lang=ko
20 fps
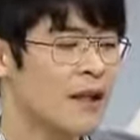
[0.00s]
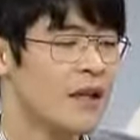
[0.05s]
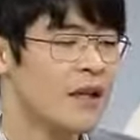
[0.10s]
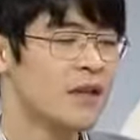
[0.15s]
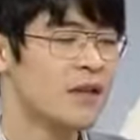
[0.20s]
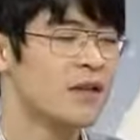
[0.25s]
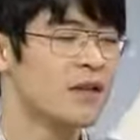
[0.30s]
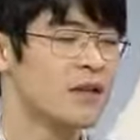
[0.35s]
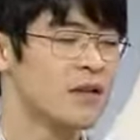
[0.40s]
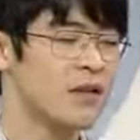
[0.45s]

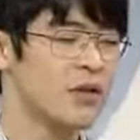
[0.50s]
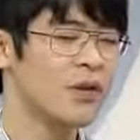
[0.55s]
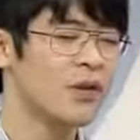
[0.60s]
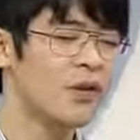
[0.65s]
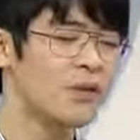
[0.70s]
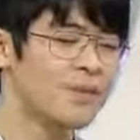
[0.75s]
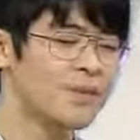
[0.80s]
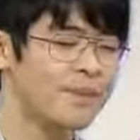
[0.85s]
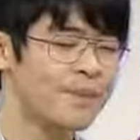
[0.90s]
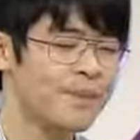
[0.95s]
이제
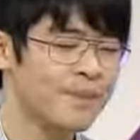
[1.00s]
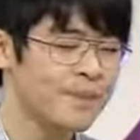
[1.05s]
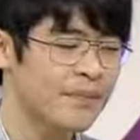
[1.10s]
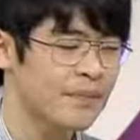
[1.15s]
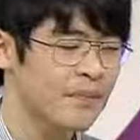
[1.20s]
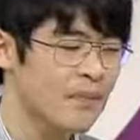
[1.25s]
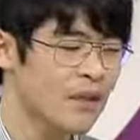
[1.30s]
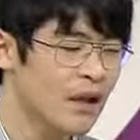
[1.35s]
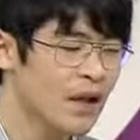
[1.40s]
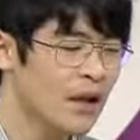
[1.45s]
저는
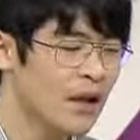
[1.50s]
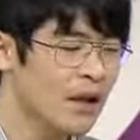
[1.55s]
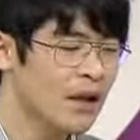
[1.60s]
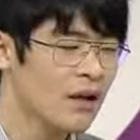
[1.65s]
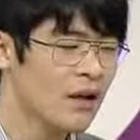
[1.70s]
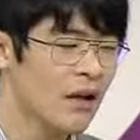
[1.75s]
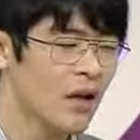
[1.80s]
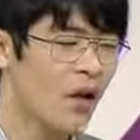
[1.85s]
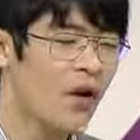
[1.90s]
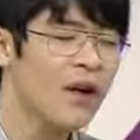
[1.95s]

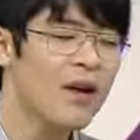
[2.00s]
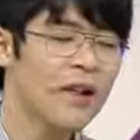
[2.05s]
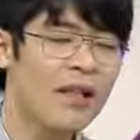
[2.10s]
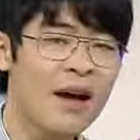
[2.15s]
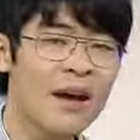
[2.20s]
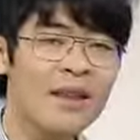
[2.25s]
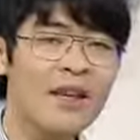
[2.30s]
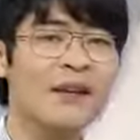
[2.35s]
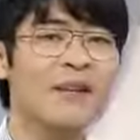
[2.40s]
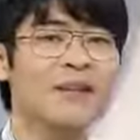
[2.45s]
거의
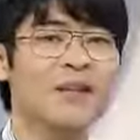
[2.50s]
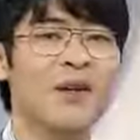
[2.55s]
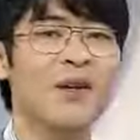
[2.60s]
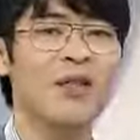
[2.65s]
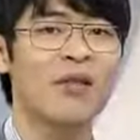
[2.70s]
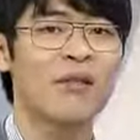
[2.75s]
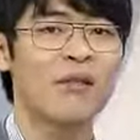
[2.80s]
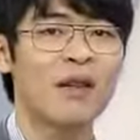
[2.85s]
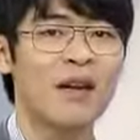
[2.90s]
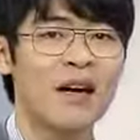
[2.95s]
세뇌를
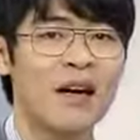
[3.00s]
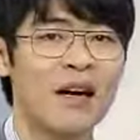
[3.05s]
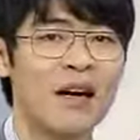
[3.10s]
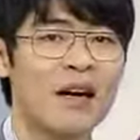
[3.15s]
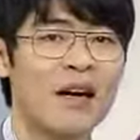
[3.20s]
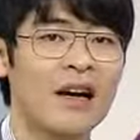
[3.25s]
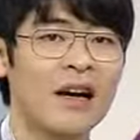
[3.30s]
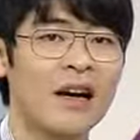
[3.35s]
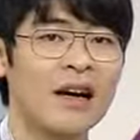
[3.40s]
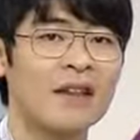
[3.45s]
시켰습니다.
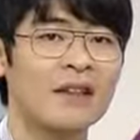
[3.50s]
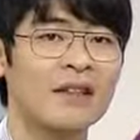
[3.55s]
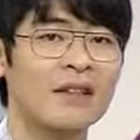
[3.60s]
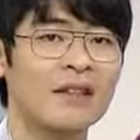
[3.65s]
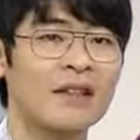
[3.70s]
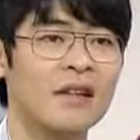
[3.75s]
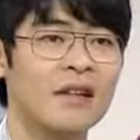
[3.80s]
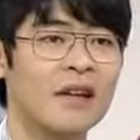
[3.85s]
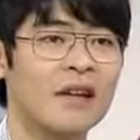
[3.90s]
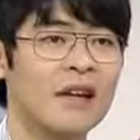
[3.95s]
음.
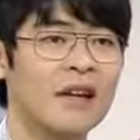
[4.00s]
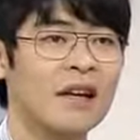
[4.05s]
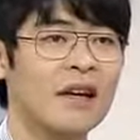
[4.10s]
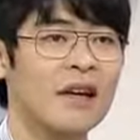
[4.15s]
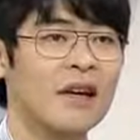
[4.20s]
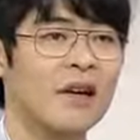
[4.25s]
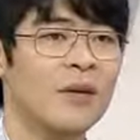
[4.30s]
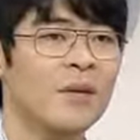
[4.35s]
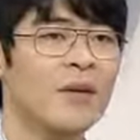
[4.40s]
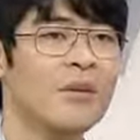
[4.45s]
아이들.
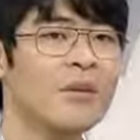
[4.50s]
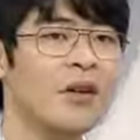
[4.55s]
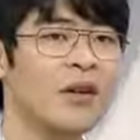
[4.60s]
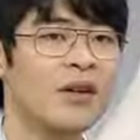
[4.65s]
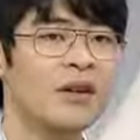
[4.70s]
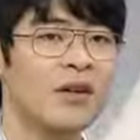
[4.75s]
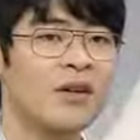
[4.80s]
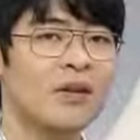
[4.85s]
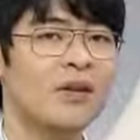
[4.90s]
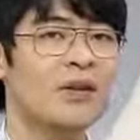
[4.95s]

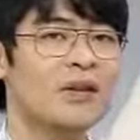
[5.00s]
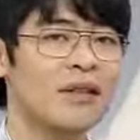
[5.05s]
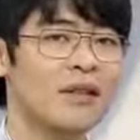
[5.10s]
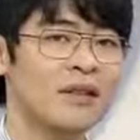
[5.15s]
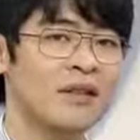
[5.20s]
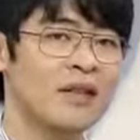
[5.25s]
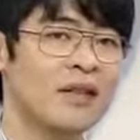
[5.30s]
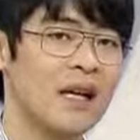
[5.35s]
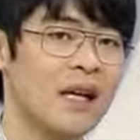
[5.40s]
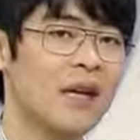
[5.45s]
분명히
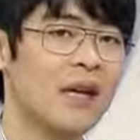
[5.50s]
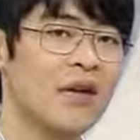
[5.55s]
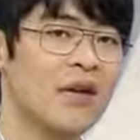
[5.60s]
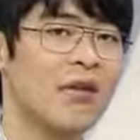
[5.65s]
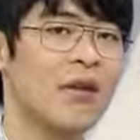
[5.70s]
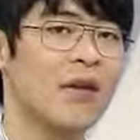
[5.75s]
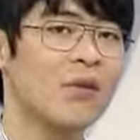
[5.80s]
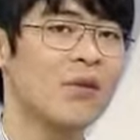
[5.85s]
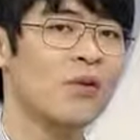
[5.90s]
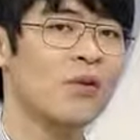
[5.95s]
너희들은 잘 할
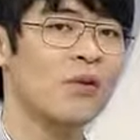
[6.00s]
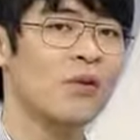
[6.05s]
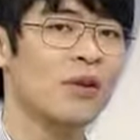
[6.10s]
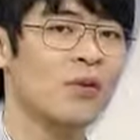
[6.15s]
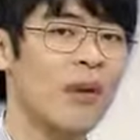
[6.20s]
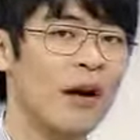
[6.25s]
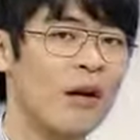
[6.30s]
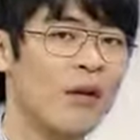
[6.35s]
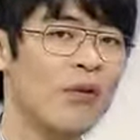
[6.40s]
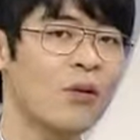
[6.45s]
수 있고 이
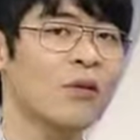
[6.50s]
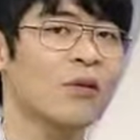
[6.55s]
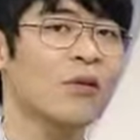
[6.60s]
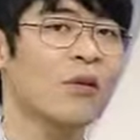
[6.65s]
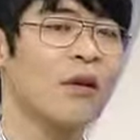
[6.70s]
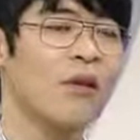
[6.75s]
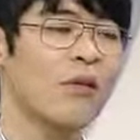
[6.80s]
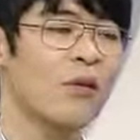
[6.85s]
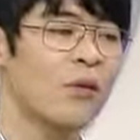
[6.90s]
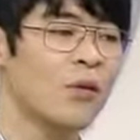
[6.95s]
방송을
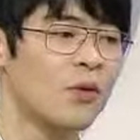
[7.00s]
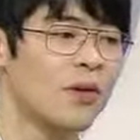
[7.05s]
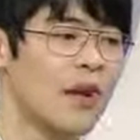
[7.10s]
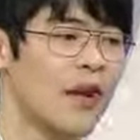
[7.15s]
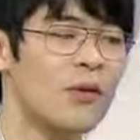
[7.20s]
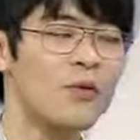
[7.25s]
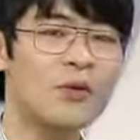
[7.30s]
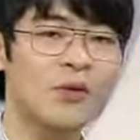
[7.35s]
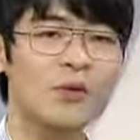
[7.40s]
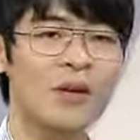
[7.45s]
통해서 뭐
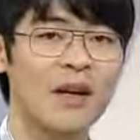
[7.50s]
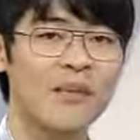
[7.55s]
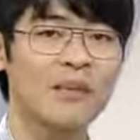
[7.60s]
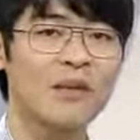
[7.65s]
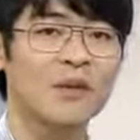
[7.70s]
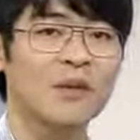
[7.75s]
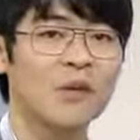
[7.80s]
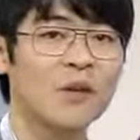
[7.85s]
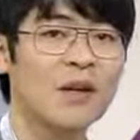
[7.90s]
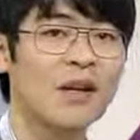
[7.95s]
대한민국
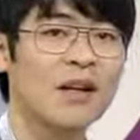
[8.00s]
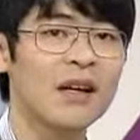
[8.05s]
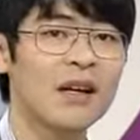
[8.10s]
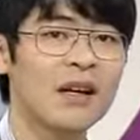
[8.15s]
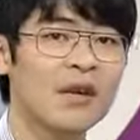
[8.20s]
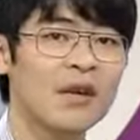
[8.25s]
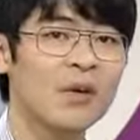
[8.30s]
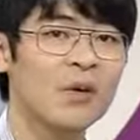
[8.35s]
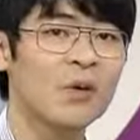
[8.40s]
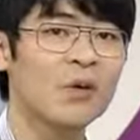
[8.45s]
깜짝 놀라게
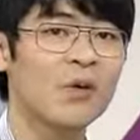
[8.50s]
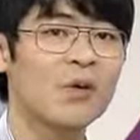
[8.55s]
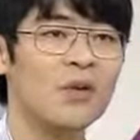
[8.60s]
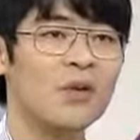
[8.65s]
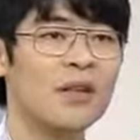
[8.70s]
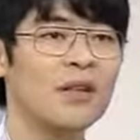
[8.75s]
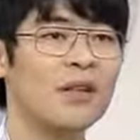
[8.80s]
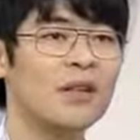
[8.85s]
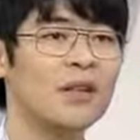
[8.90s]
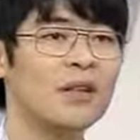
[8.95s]
할 거고
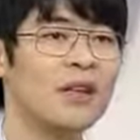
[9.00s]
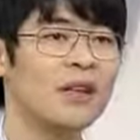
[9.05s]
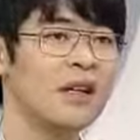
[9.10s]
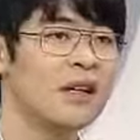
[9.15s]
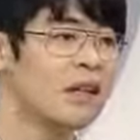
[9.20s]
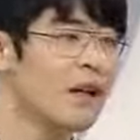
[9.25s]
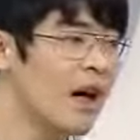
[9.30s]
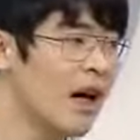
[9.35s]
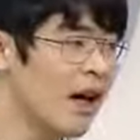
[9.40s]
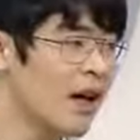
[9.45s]
네. 이런
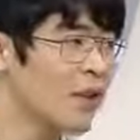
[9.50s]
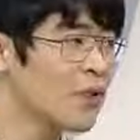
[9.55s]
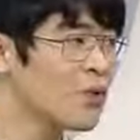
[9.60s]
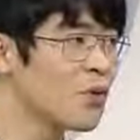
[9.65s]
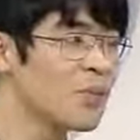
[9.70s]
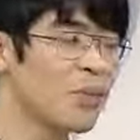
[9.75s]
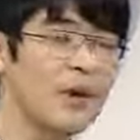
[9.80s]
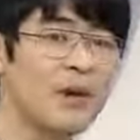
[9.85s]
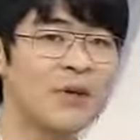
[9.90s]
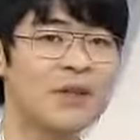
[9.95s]
이야기를
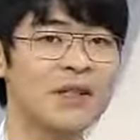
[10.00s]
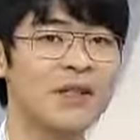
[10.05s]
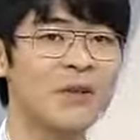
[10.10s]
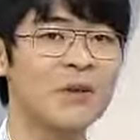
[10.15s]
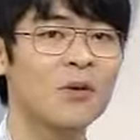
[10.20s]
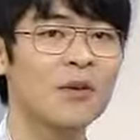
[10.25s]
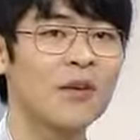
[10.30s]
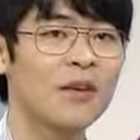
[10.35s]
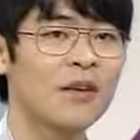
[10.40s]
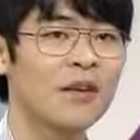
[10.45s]
하루도 빼놓지
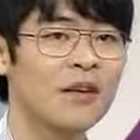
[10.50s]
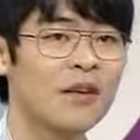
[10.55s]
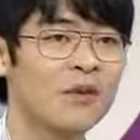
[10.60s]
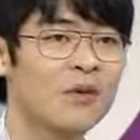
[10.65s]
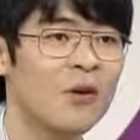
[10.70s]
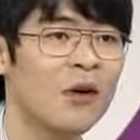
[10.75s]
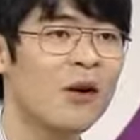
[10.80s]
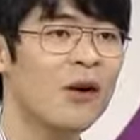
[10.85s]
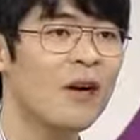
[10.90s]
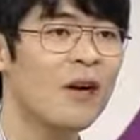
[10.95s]
않고 하-
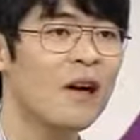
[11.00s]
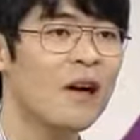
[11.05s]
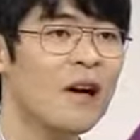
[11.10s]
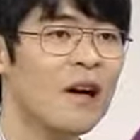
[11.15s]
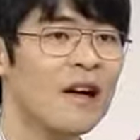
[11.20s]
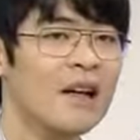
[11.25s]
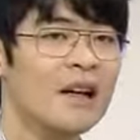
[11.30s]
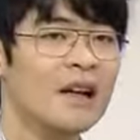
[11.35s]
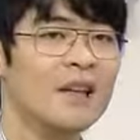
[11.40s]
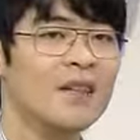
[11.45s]
하고요.
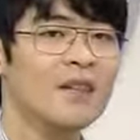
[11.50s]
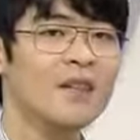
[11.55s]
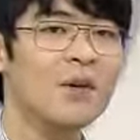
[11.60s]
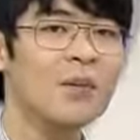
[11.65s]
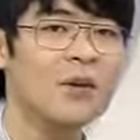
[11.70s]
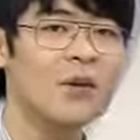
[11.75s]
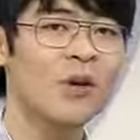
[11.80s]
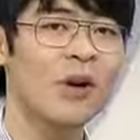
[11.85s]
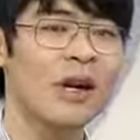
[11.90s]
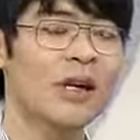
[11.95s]

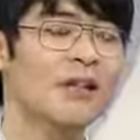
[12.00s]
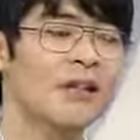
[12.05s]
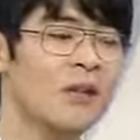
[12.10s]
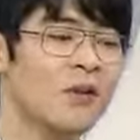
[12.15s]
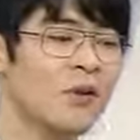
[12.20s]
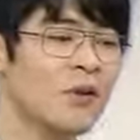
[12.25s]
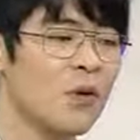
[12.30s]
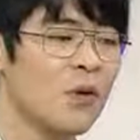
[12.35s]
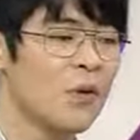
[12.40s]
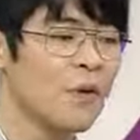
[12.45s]
시험 보러 갈
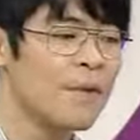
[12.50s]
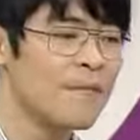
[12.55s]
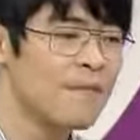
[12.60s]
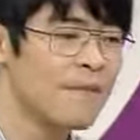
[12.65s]
때도